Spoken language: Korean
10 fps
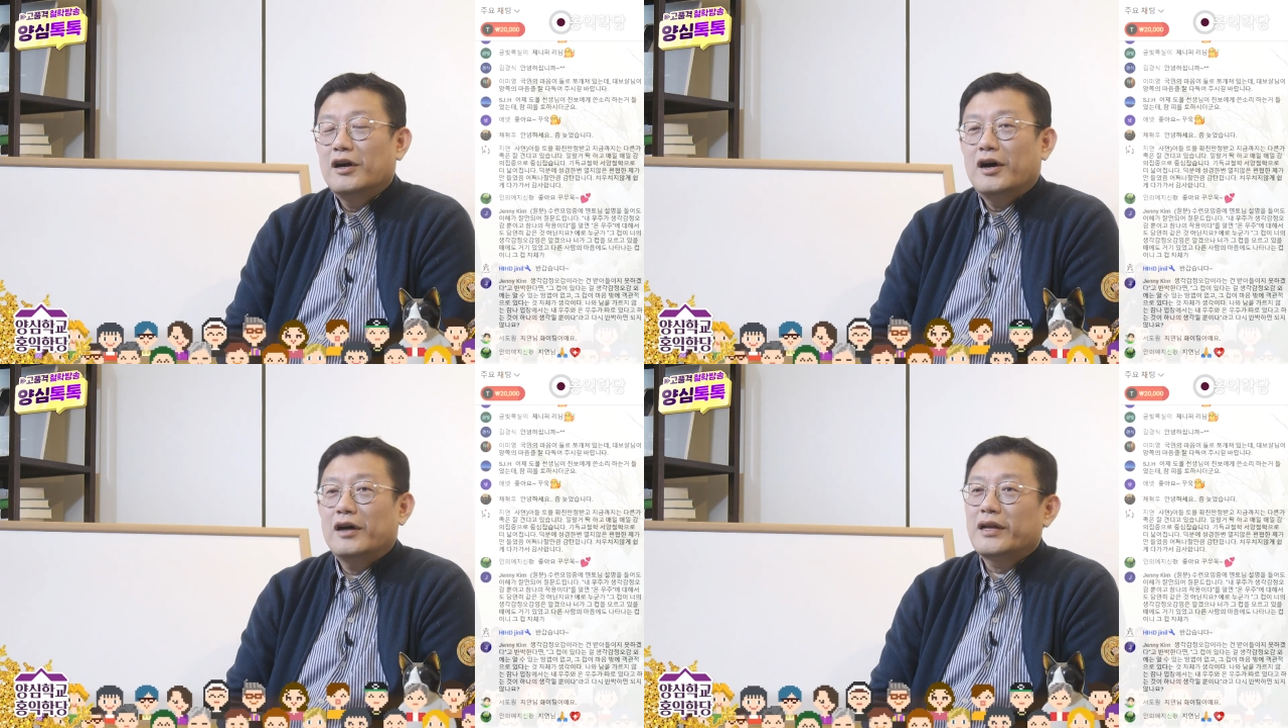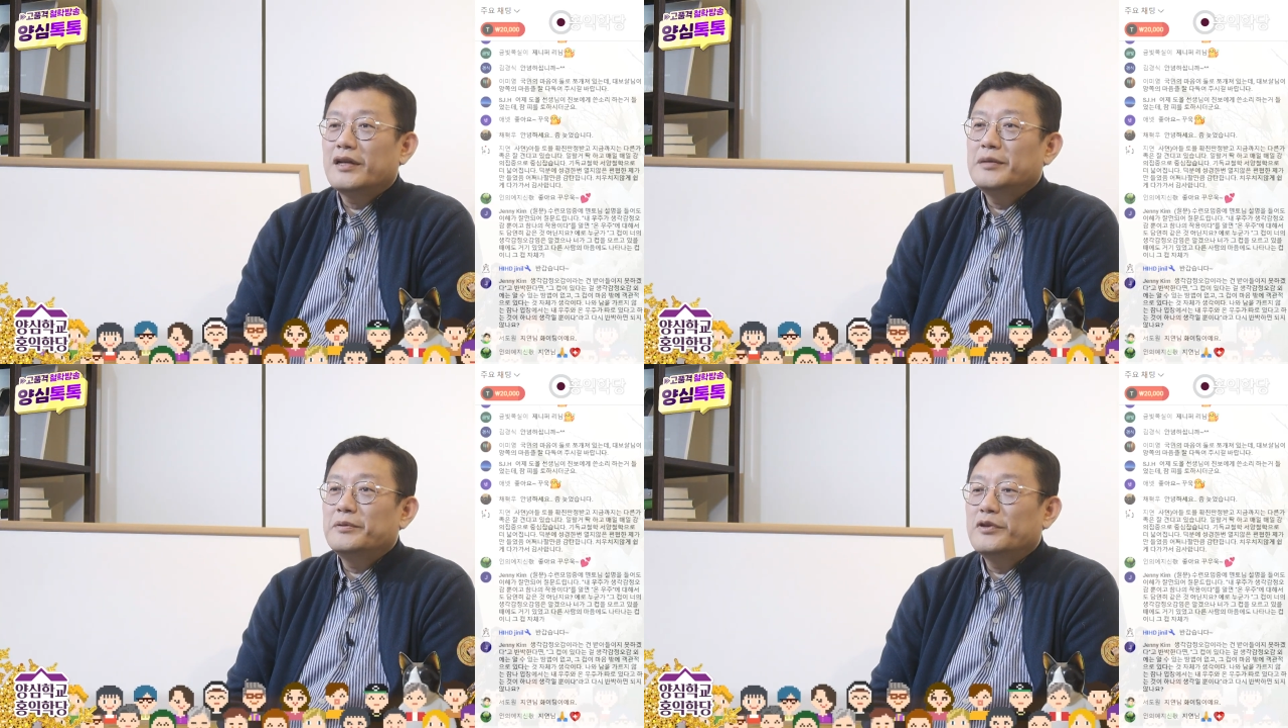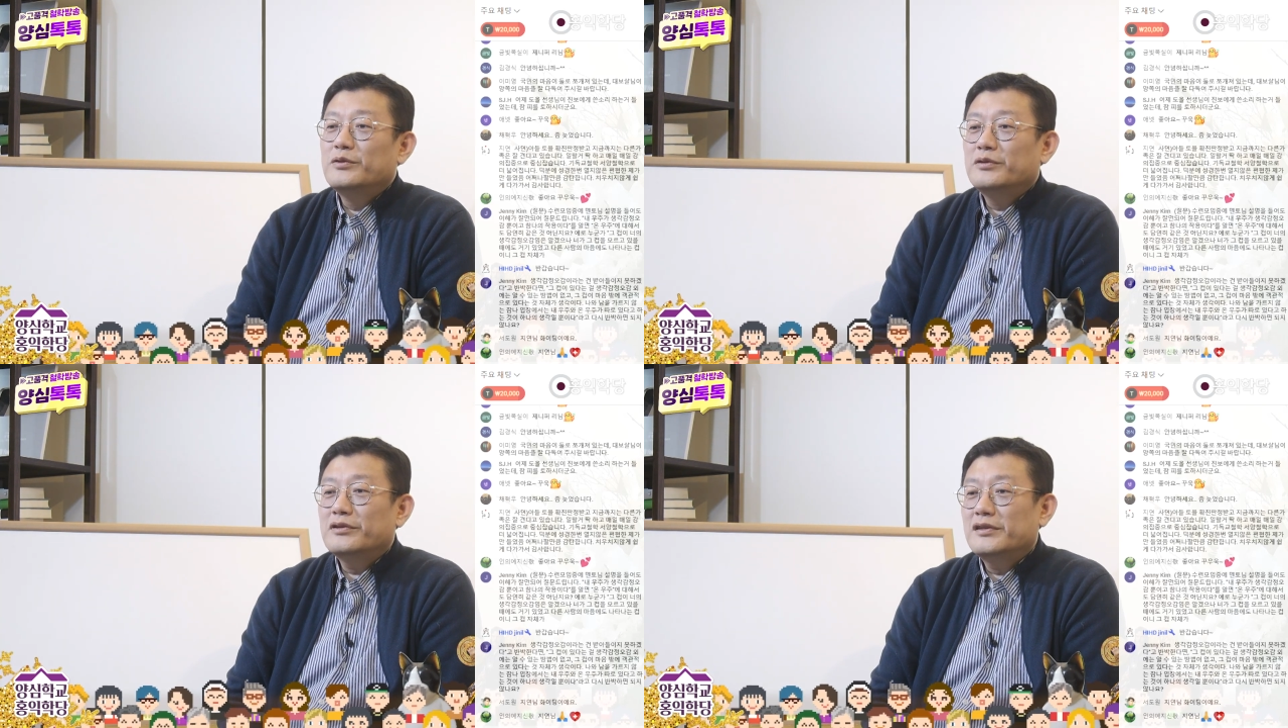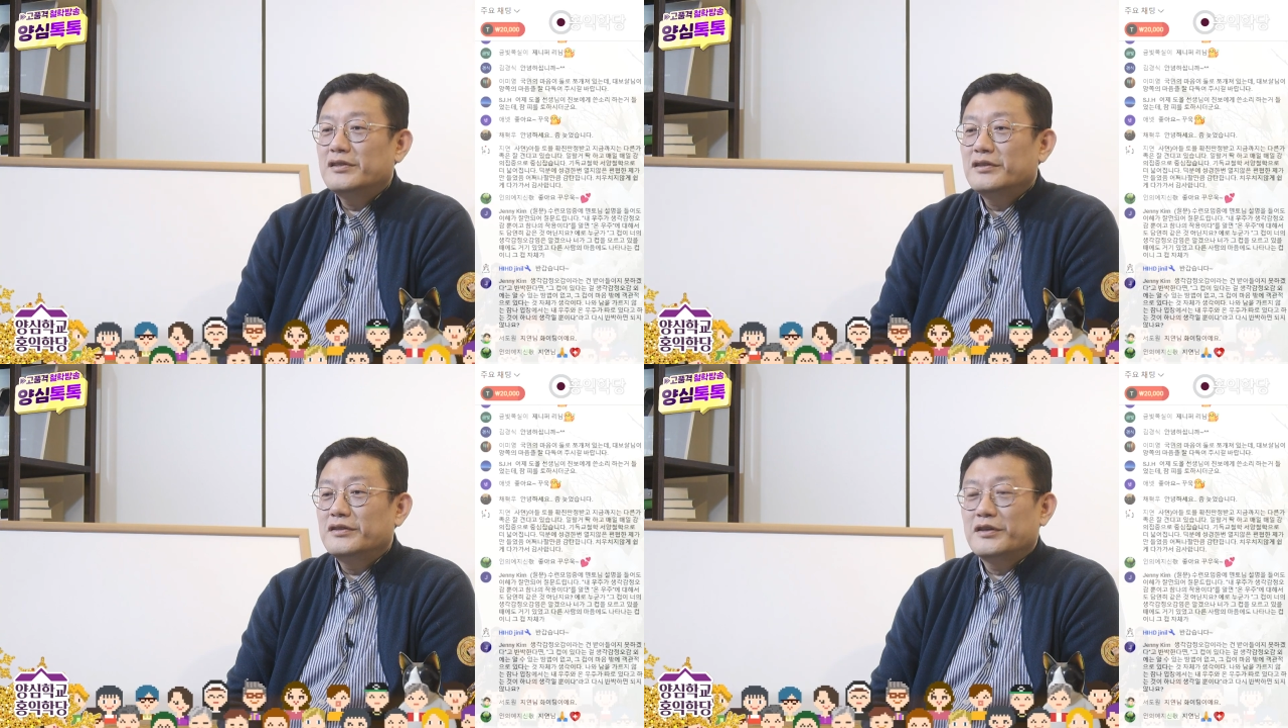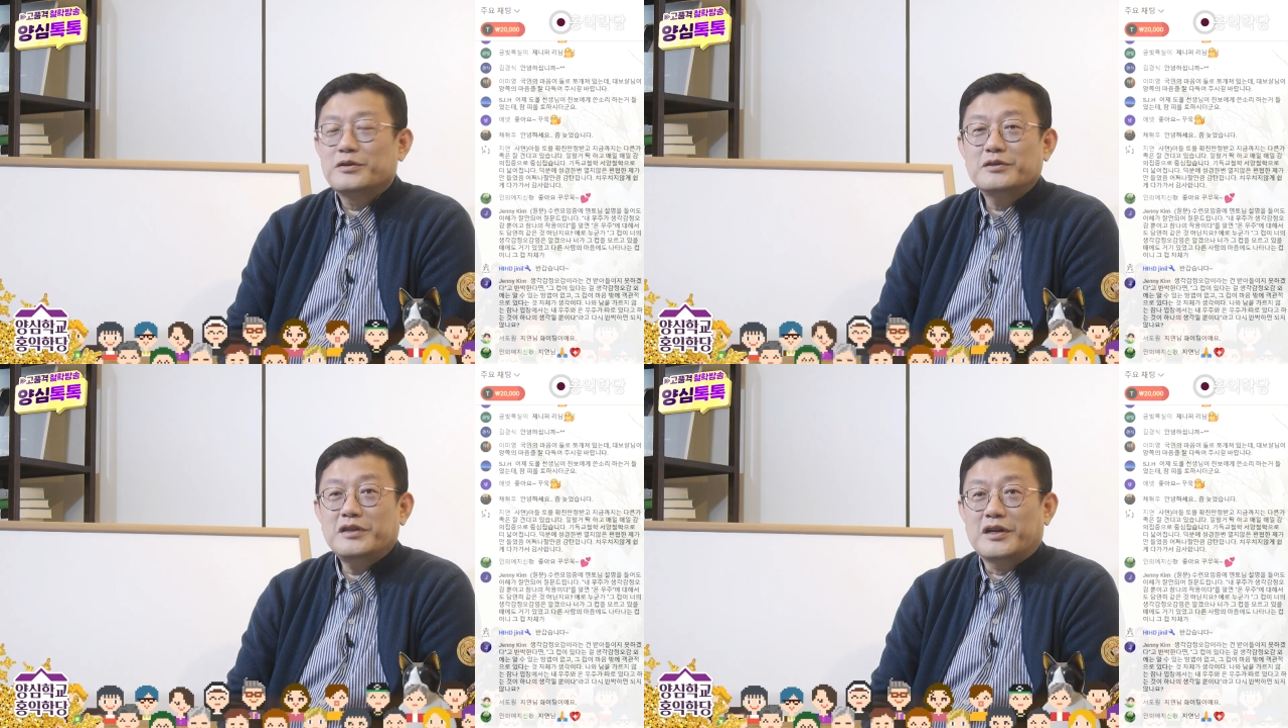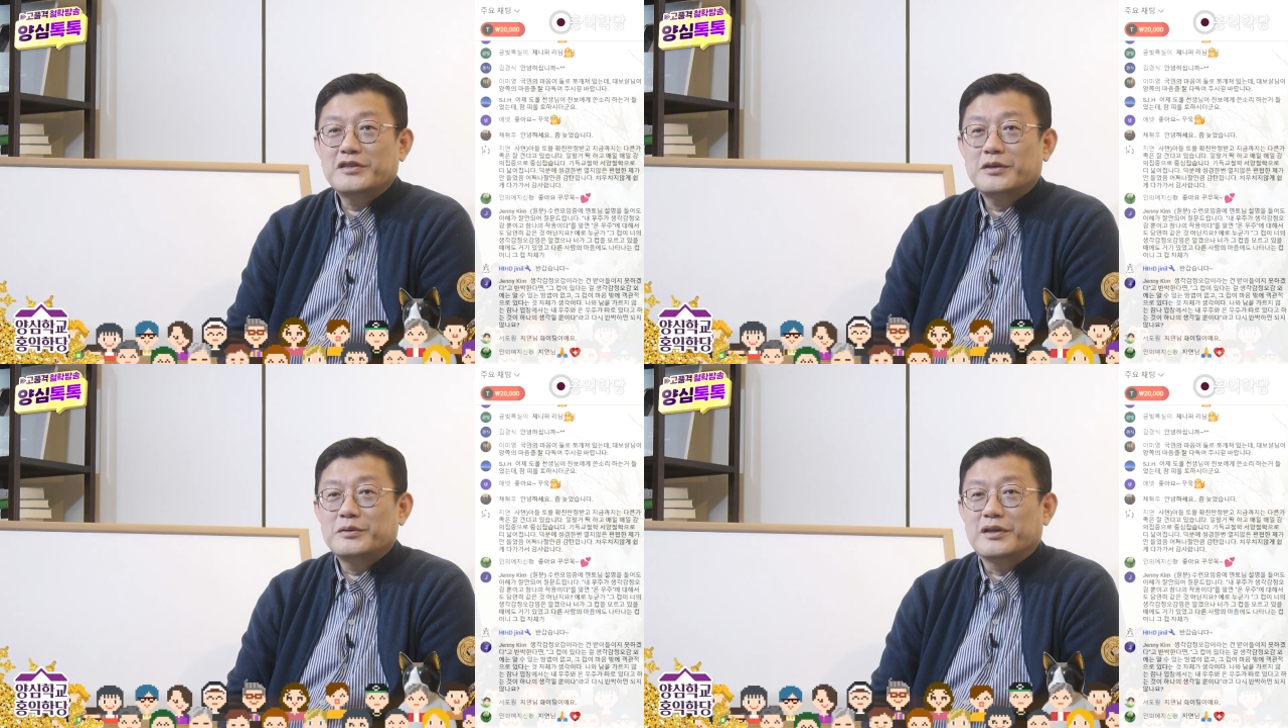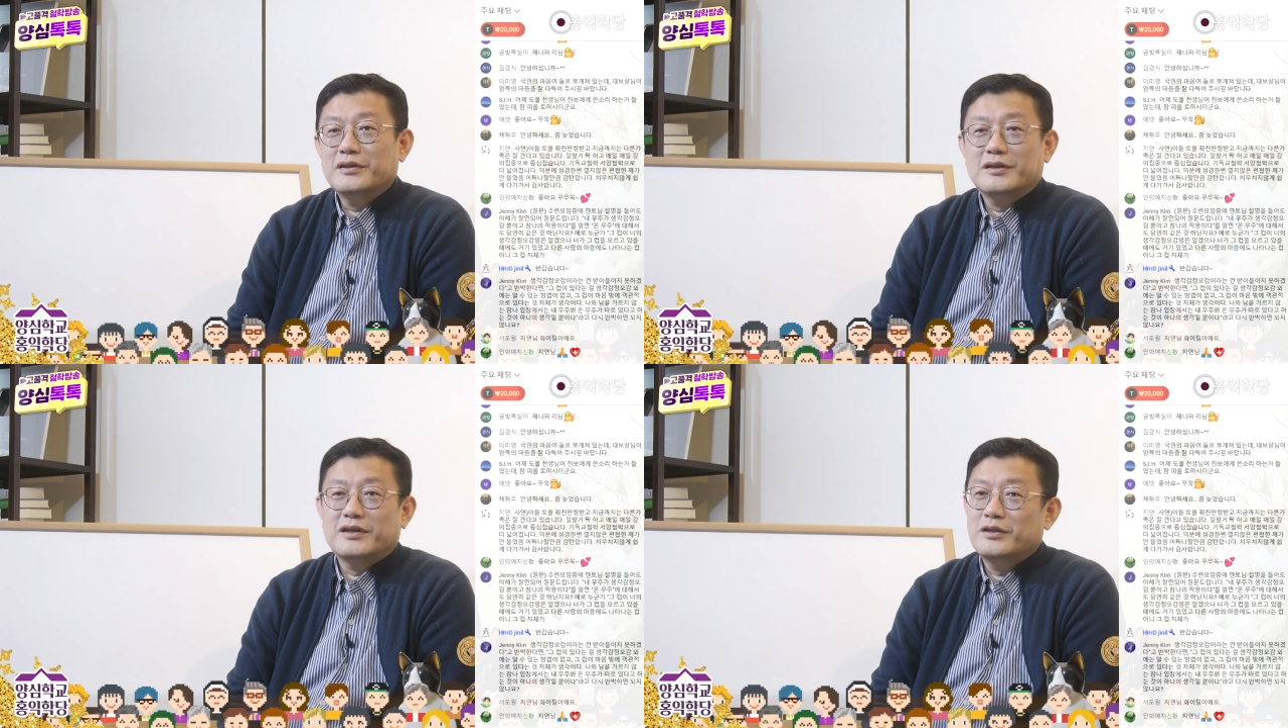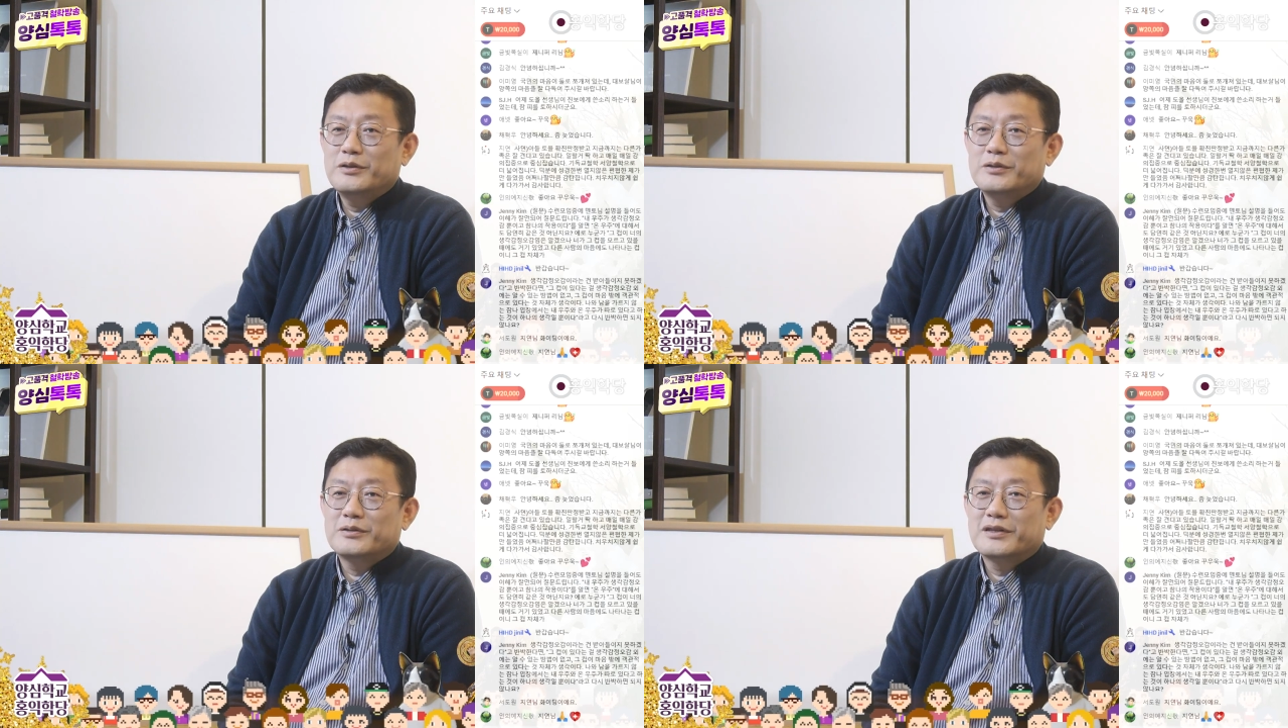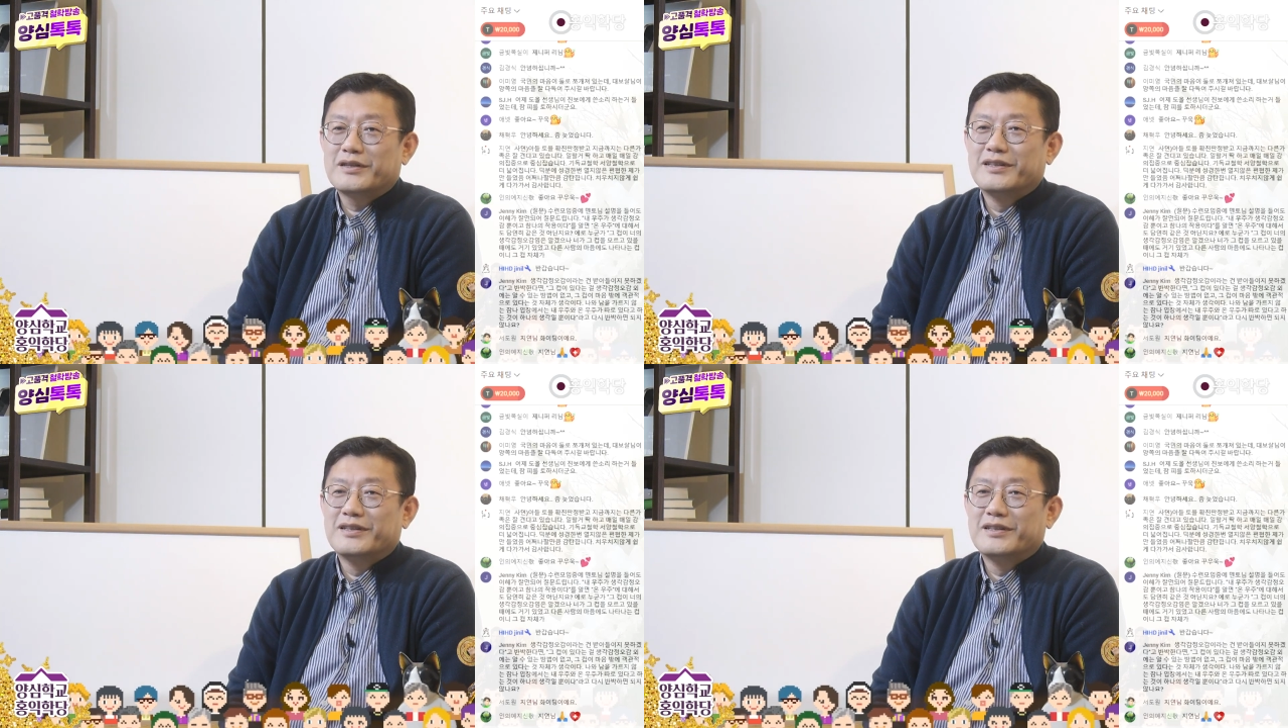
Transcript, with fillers: 아, 난 이번에 윤석열 찍었으니까 정신 안 차려도 되나? 아니요.